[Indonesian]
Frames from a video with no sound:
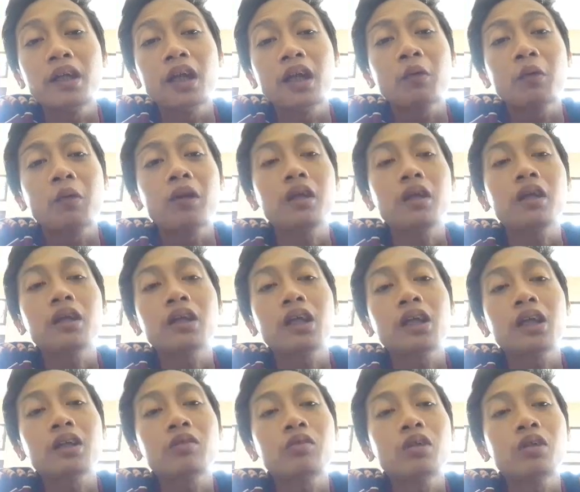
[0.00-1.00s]
awalnya
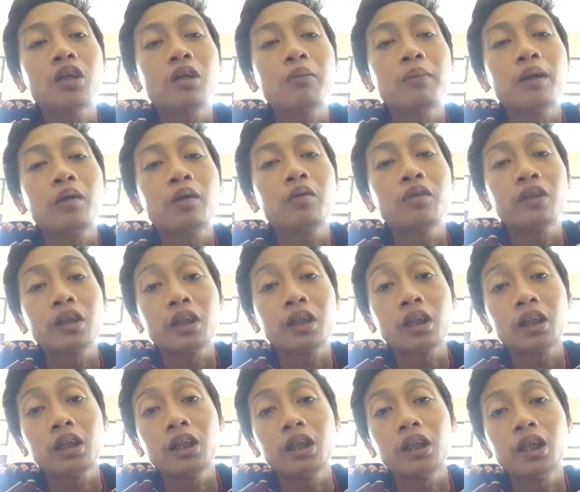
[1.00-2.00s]
saya sudah ngebangun channel
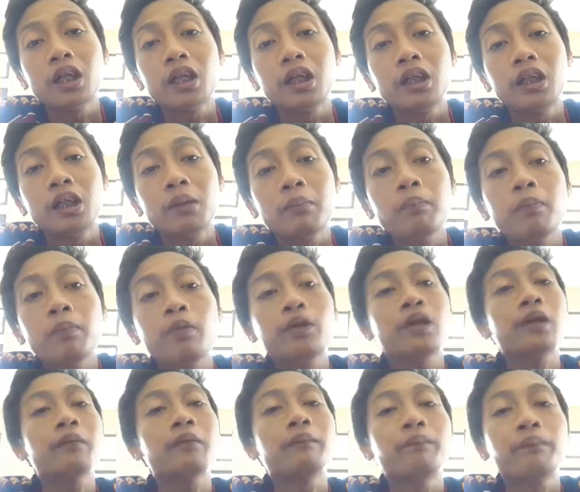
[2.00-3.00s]
ini dari Gempo
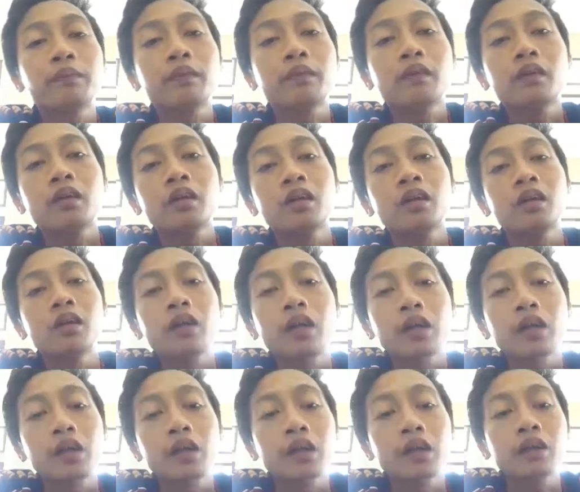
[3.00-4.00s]
ya
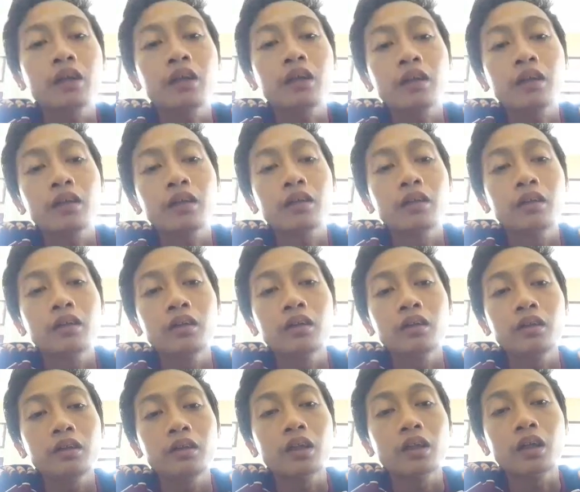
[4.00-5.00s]
akhirnya
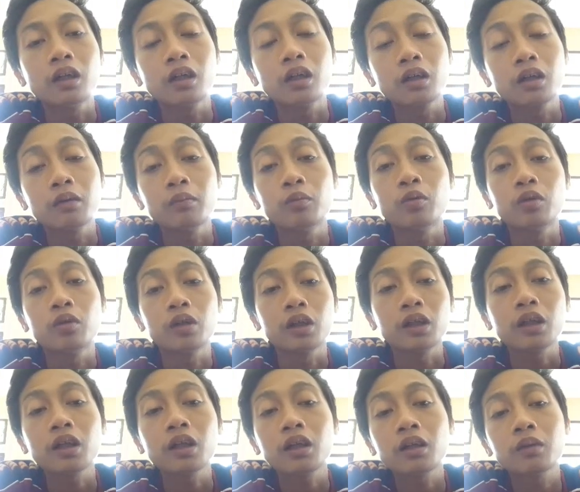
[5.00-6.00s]
ya
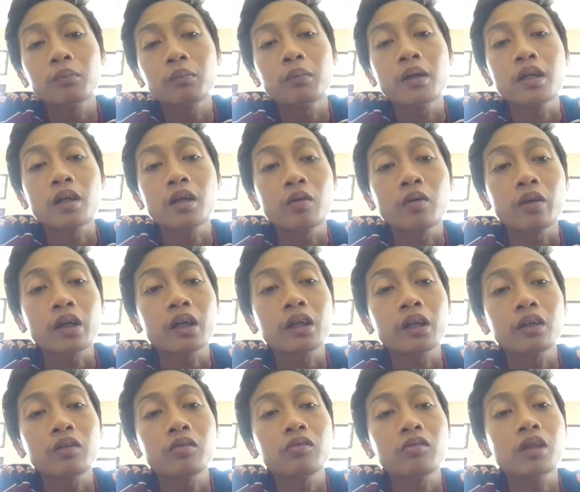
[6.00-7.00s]
kemungkinan banyak orang
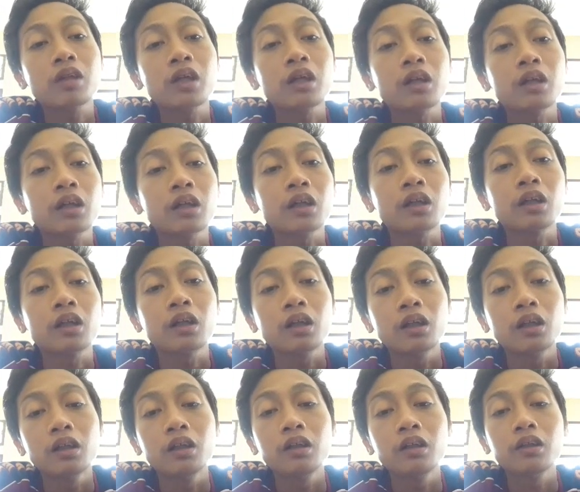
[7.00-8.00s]
itu nyari-nyari
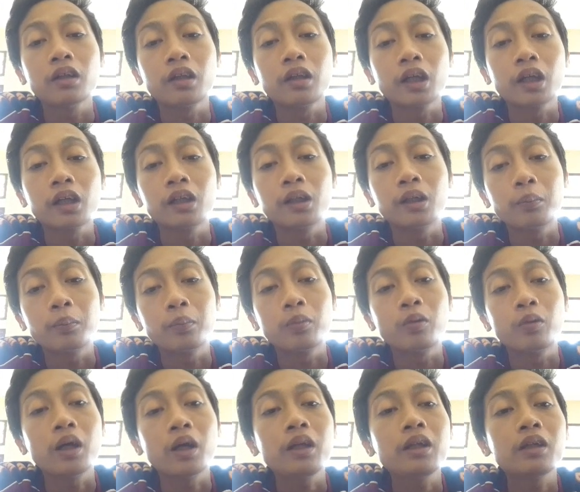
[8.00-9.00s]
tentang Gempo aja